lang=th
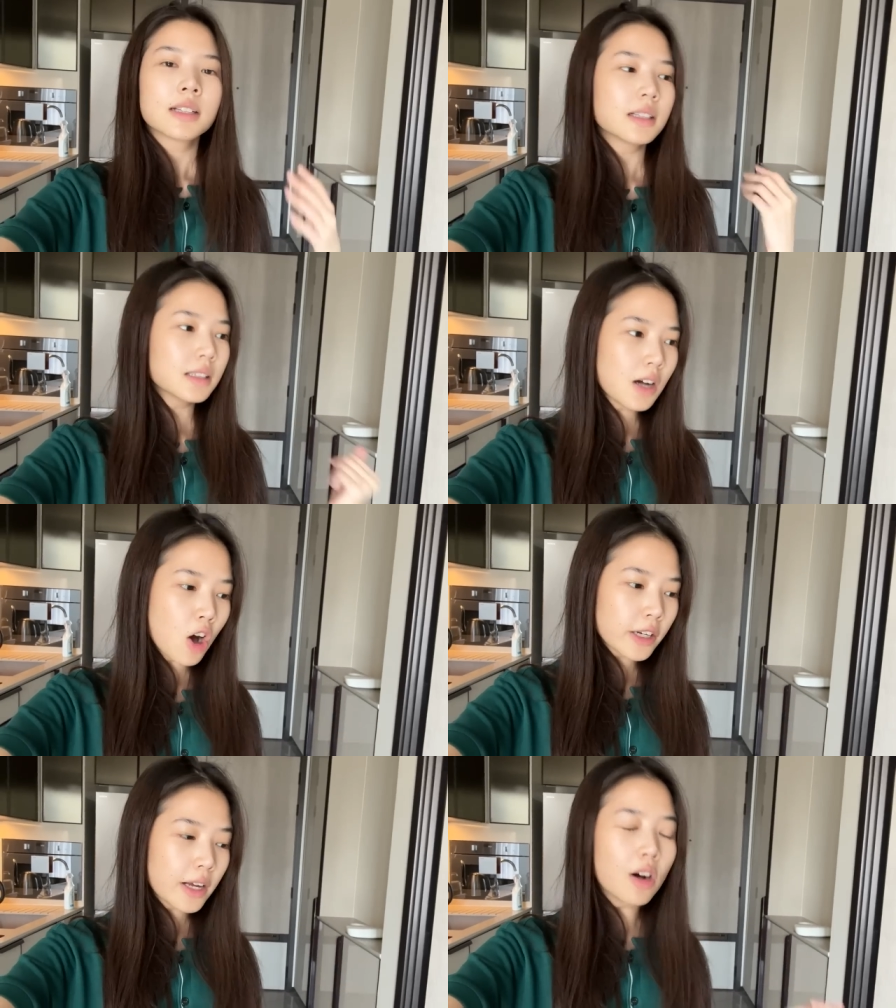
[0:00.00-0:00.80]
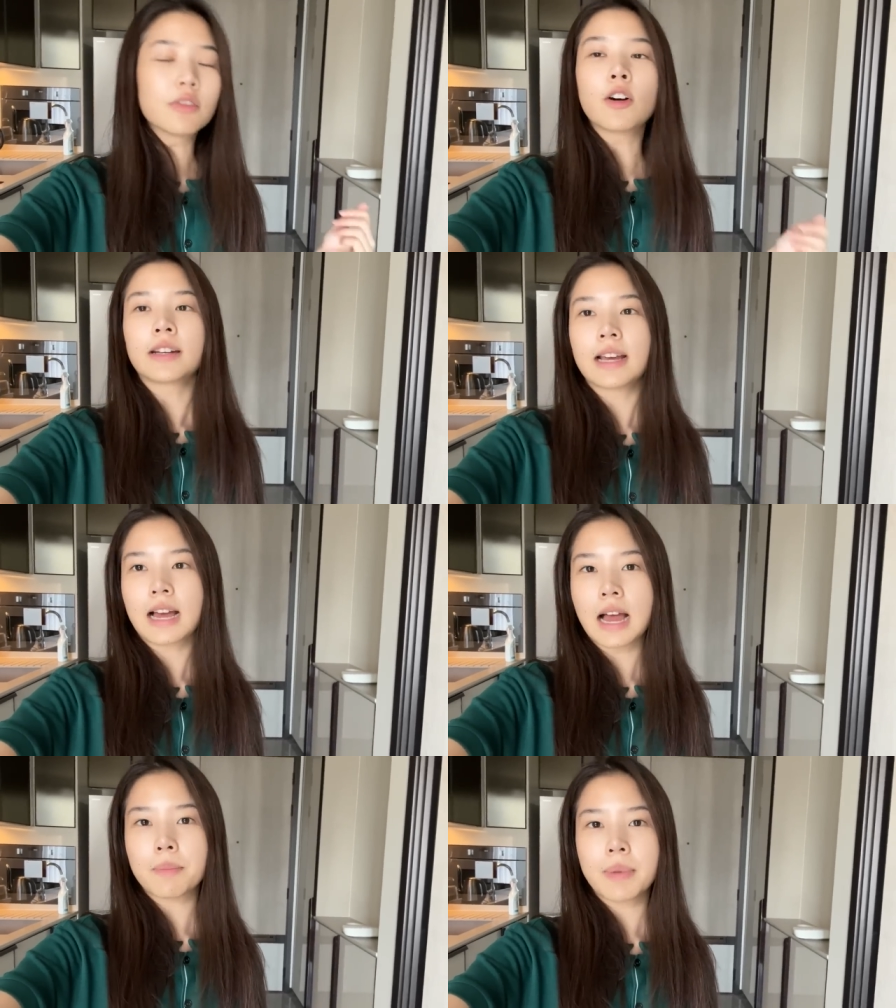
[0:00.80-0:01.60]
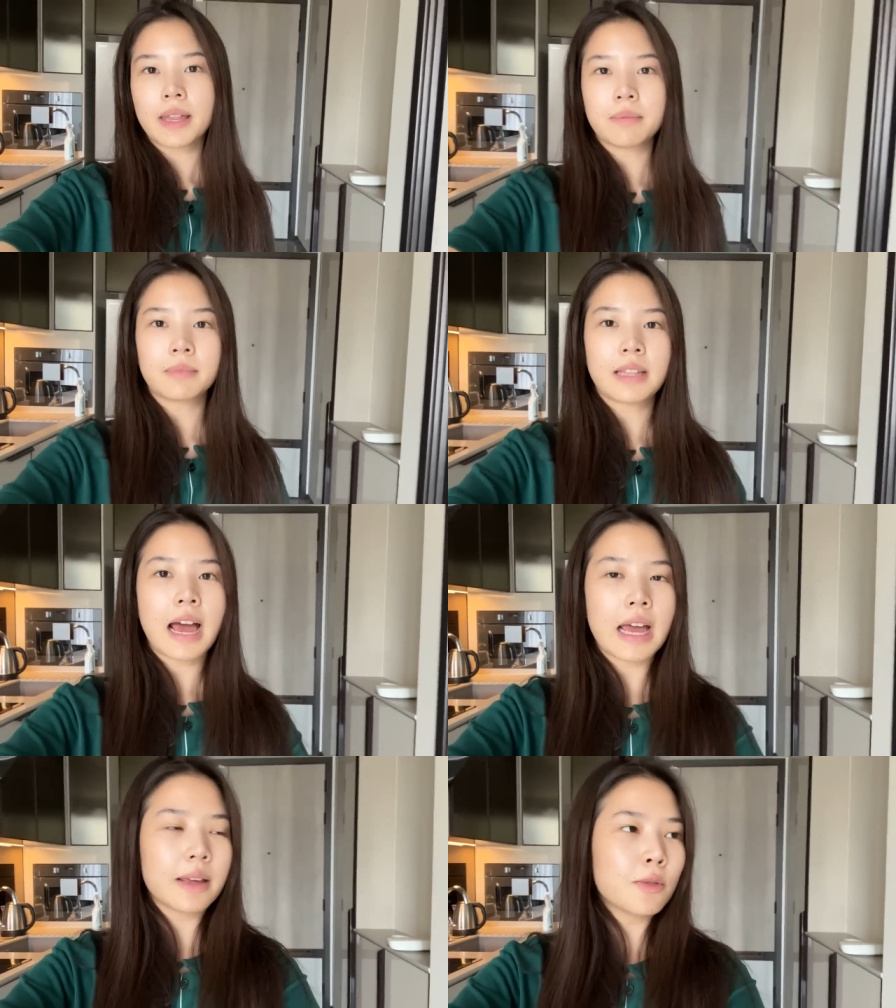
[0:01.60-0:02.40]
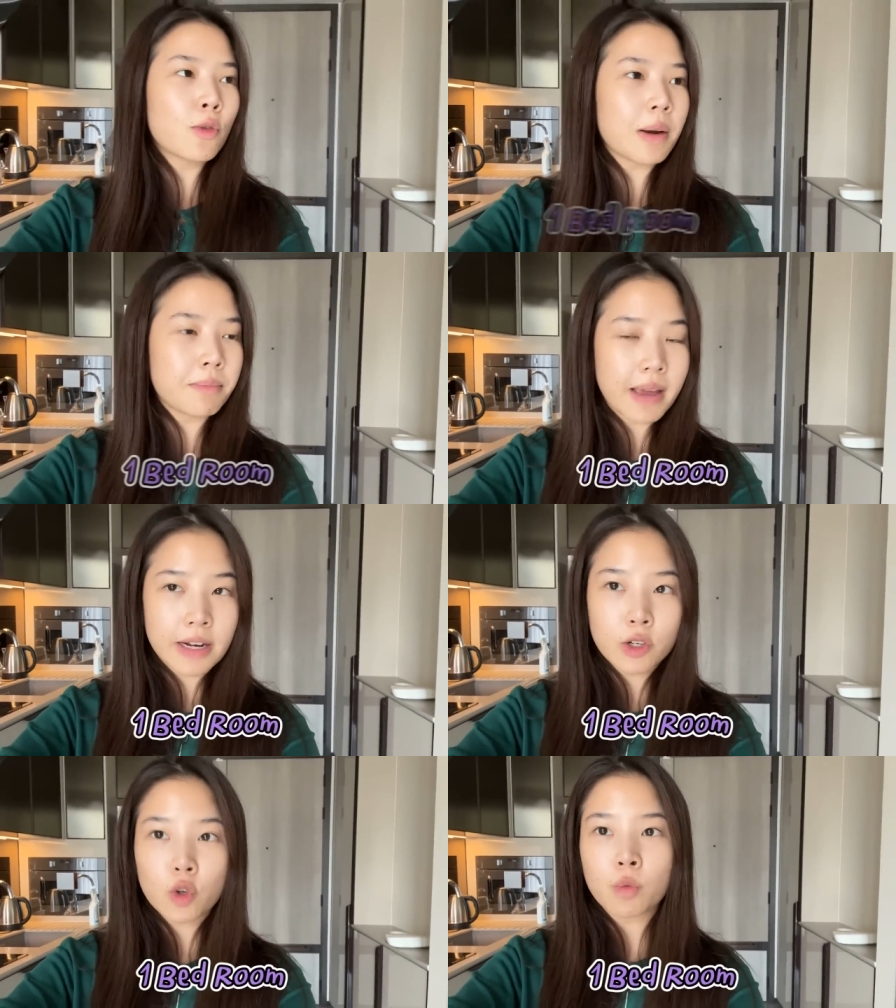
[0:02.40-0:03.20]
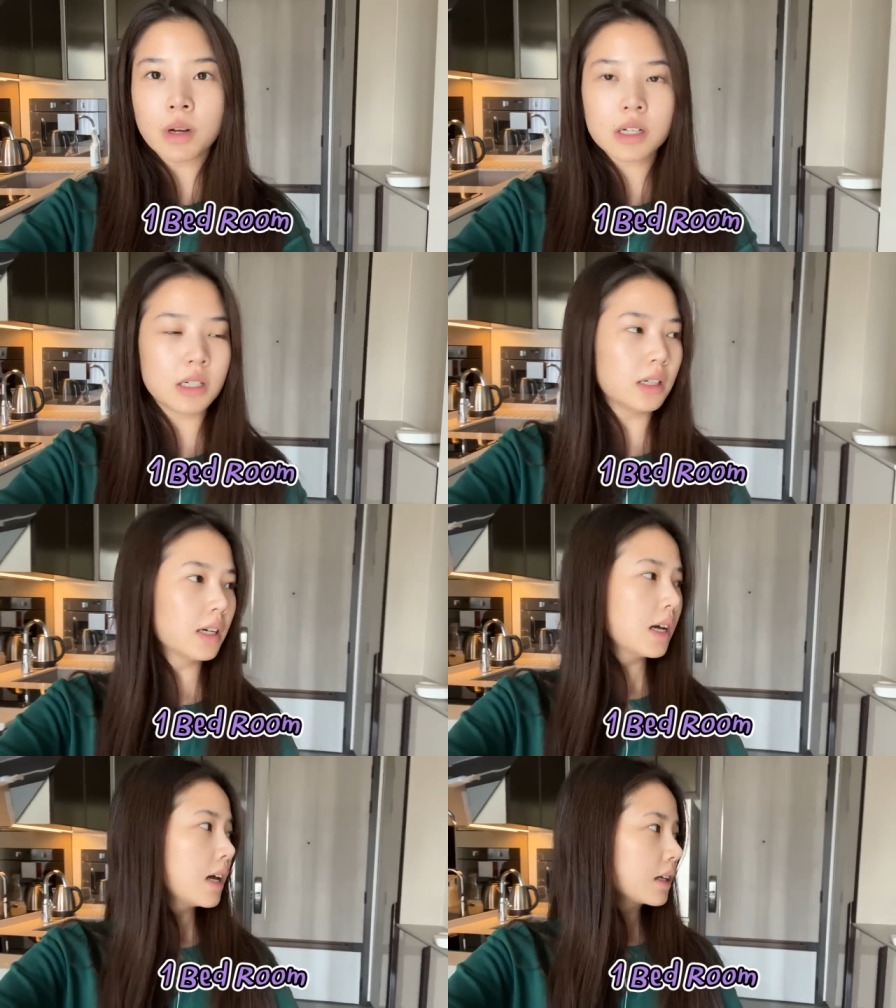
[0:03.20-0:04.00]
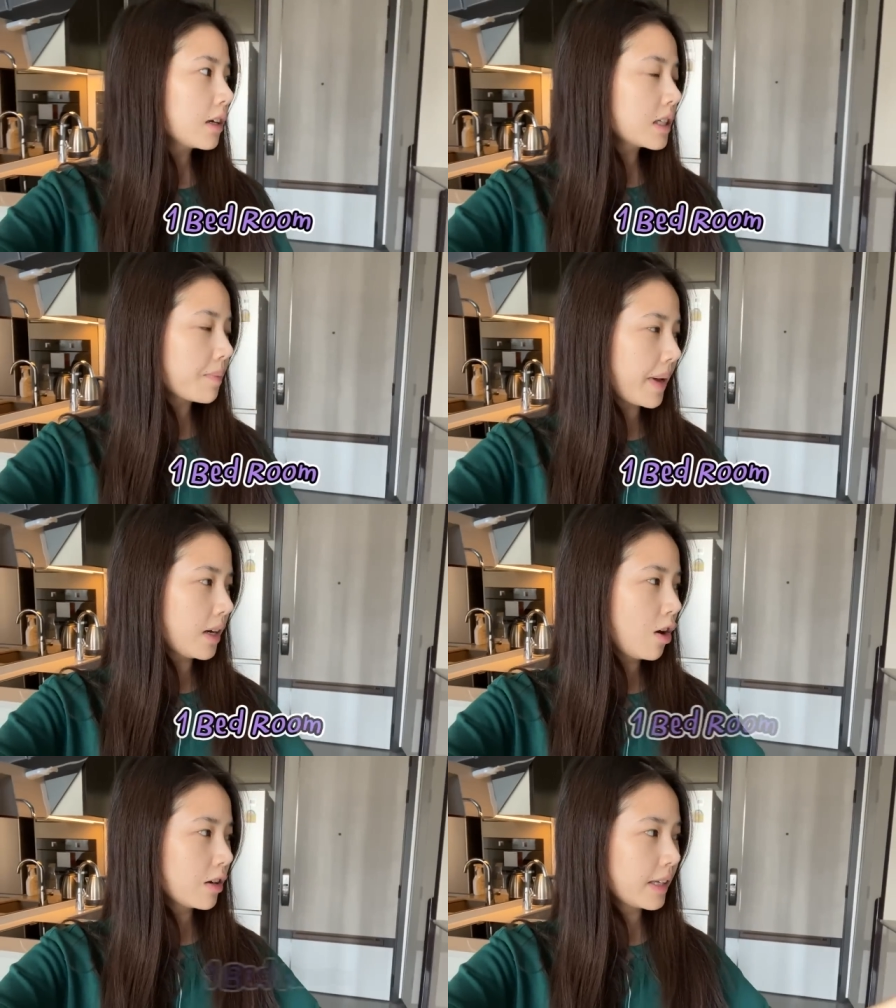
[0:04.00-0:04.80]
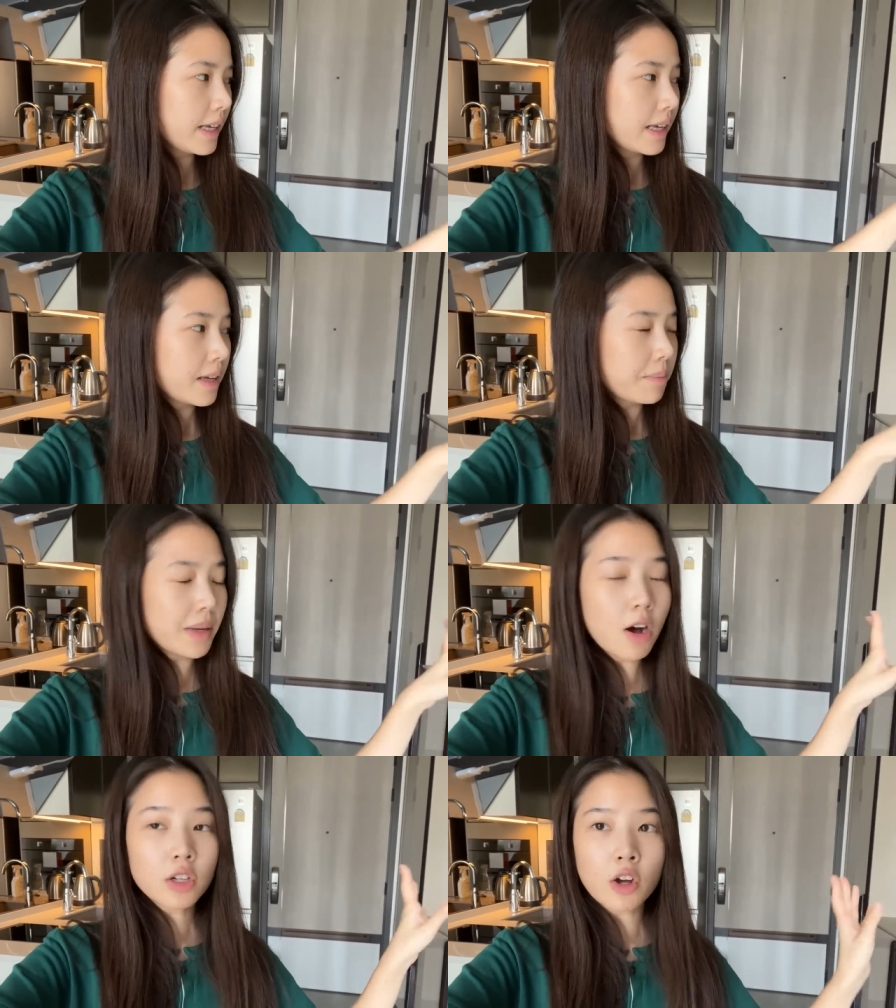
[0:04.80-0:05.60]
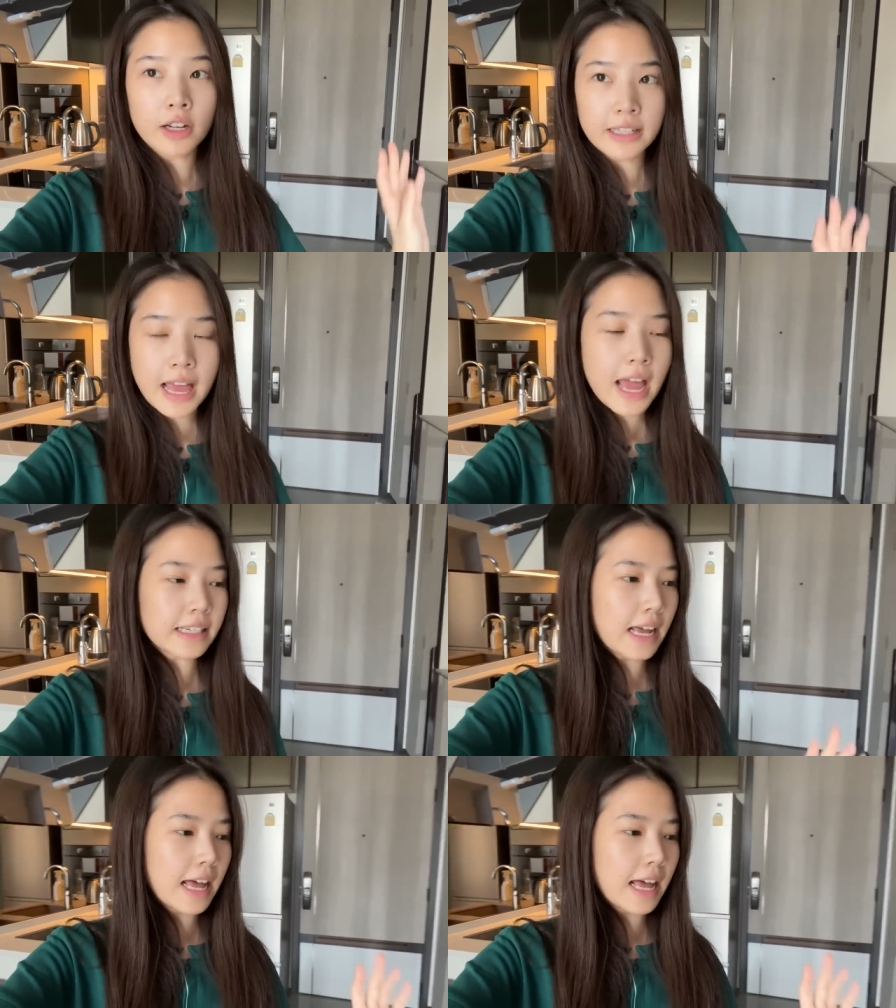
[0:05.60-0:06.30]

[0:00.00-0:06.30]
ซึ่งห้องนี้ของฝนนะคะเป็น type 1 bedroom ก็คือก็จะเป็นห้องที่มีห้องนอนแยกนะ